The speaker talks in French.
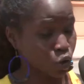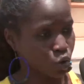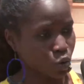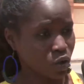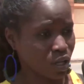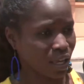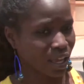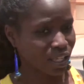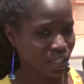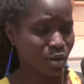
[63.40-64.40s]
Je suis
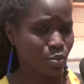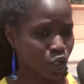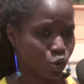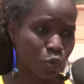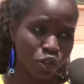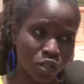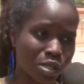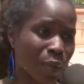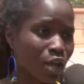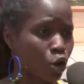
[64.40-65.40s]
chrétienne, mais je pense que
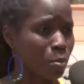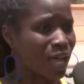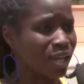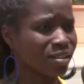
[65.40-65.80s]
ce n'est pas normal.